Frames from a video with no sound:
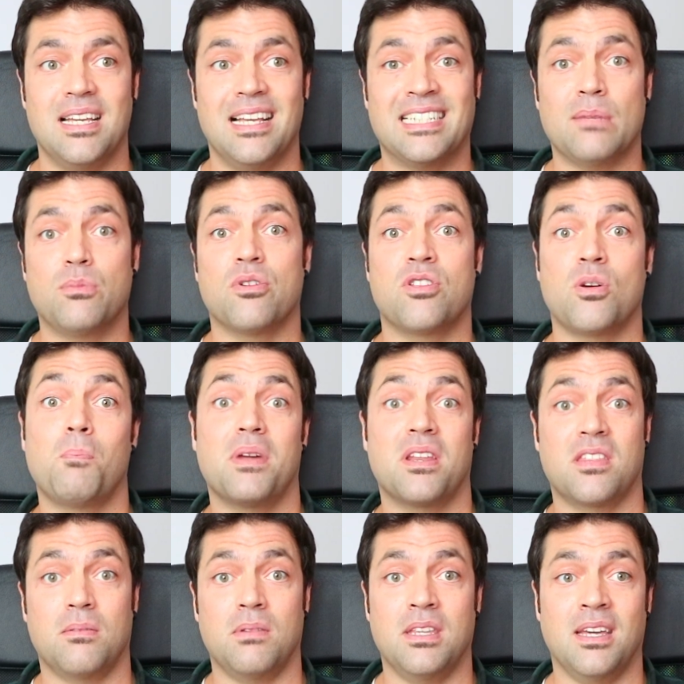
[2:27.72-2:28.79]
esa emoción
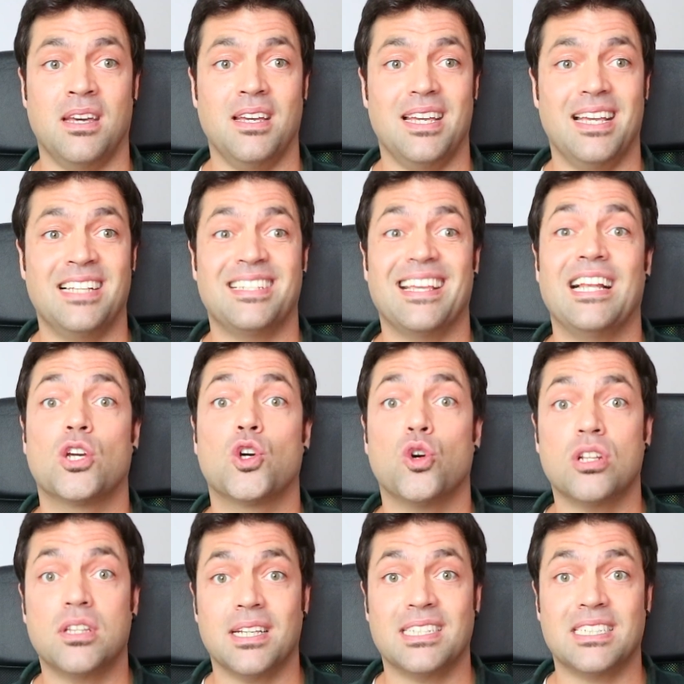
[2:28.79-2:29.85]
percibida es el
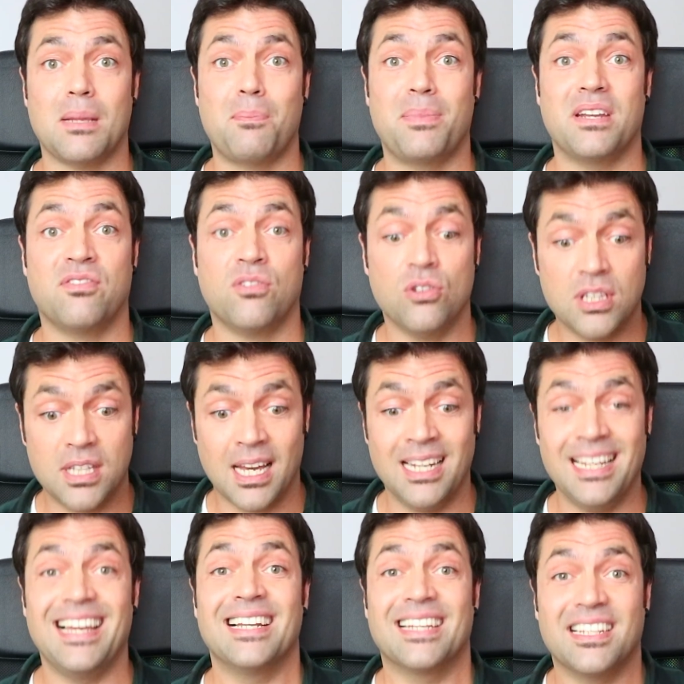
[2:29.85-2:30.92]
córtex
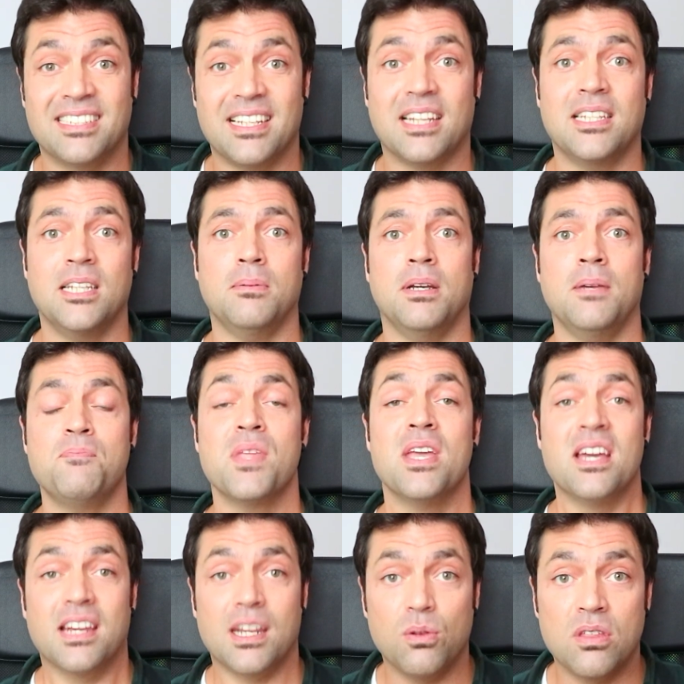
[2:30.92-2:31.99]
prefrontal el que se activa,
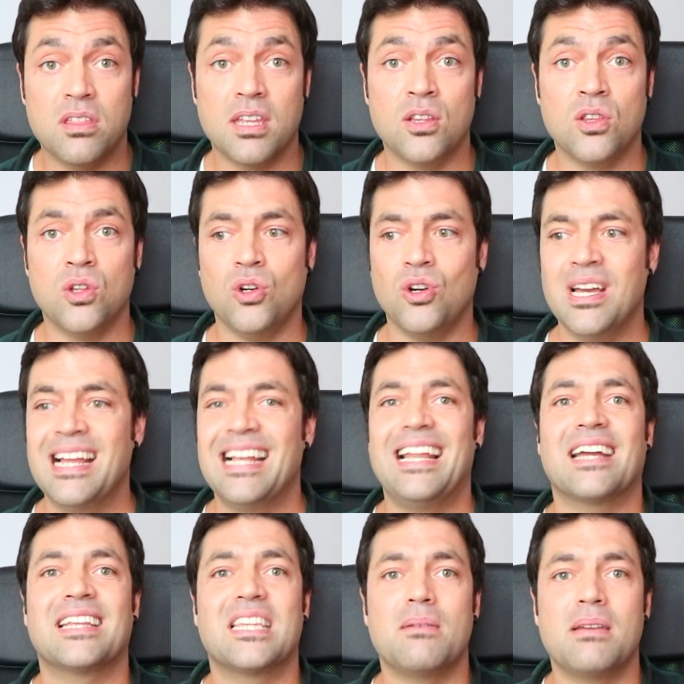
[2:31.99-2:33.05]
reduciendo
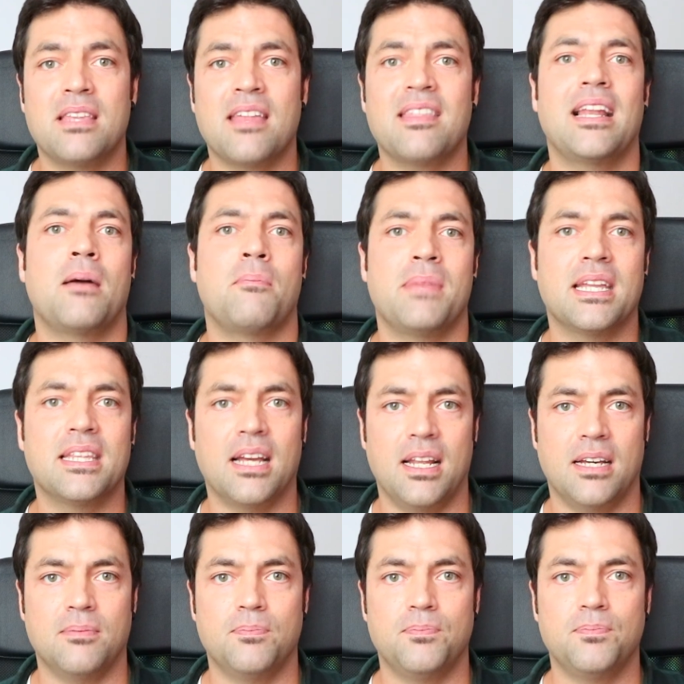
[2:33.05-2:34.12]
la actividad de la
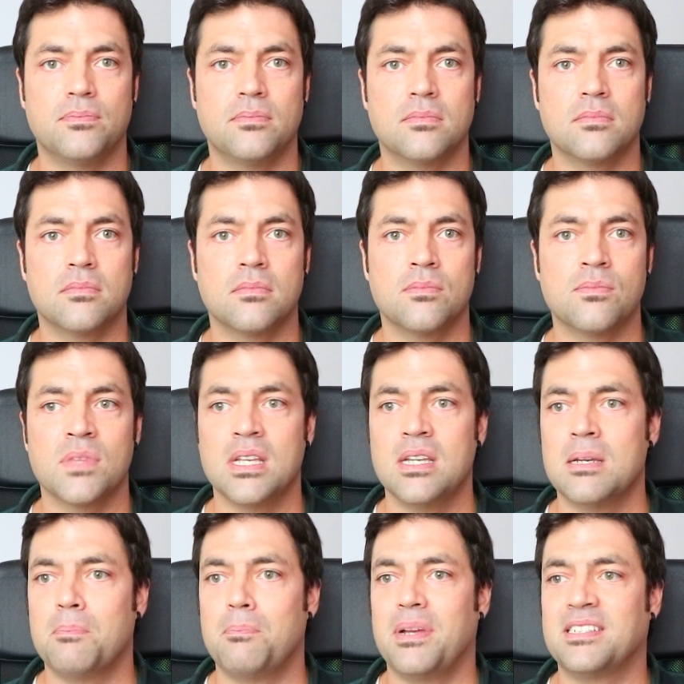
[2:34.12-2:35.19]
amígdala.
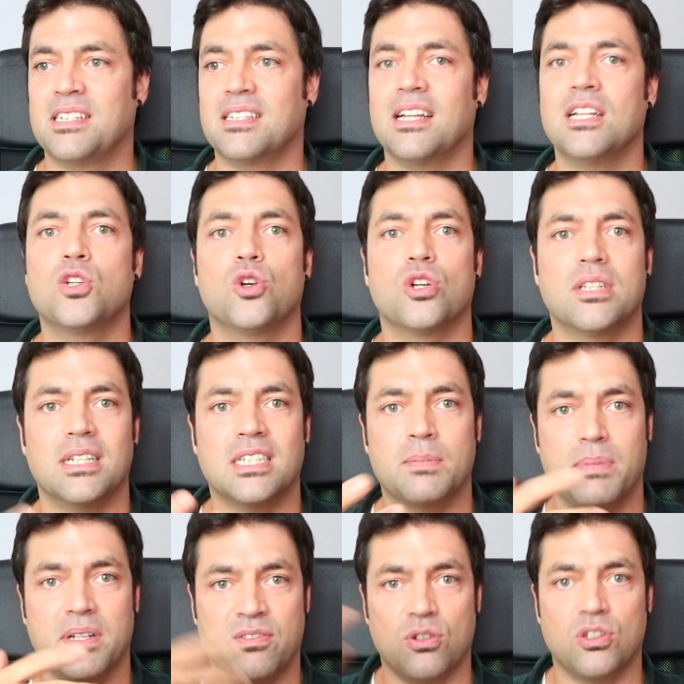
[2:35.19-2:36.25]
Pensad que el córtex
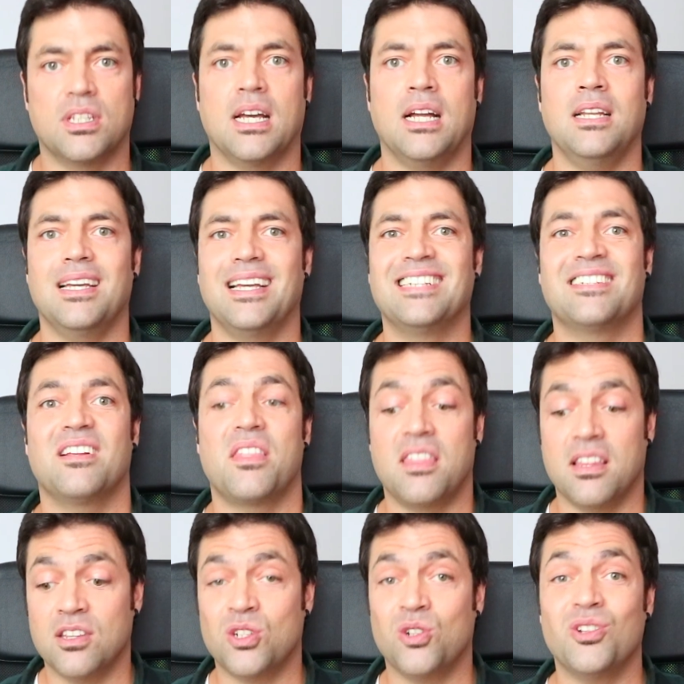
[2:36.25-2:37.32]
prefrontal es el
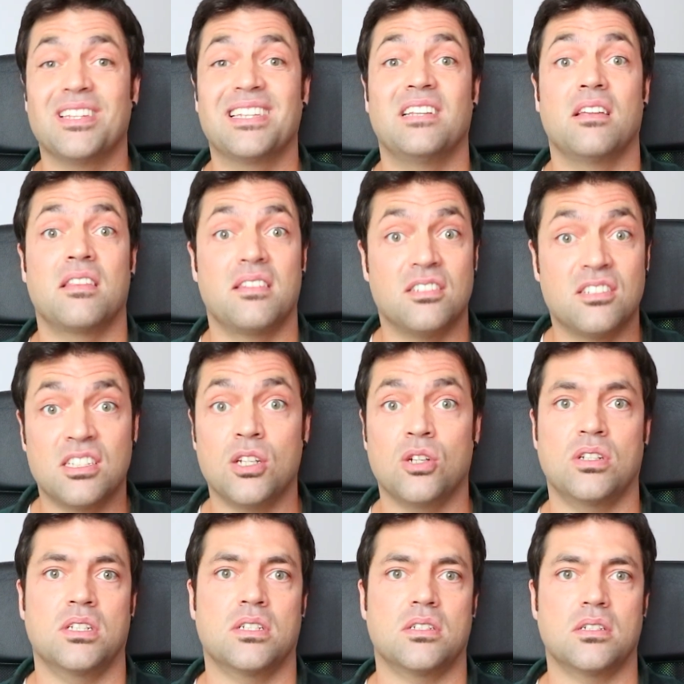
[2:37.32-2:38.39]
centro de
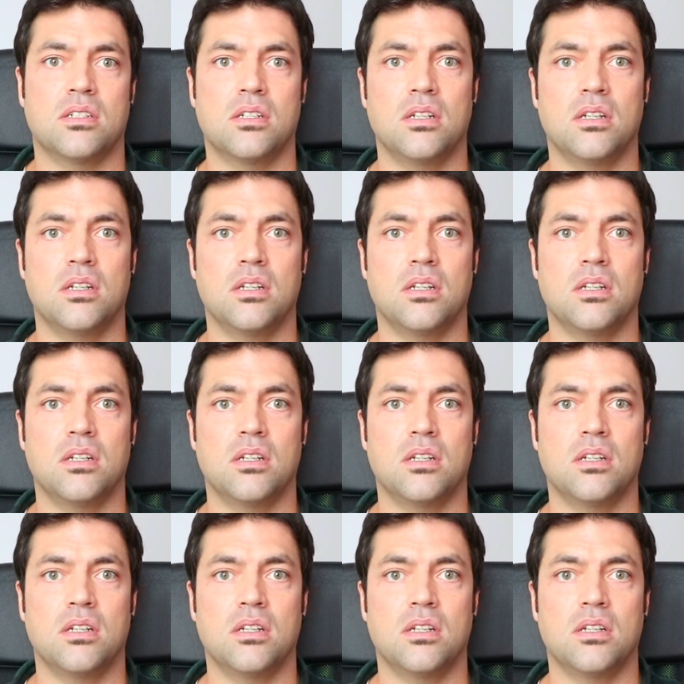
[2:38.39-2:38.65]
decisiones.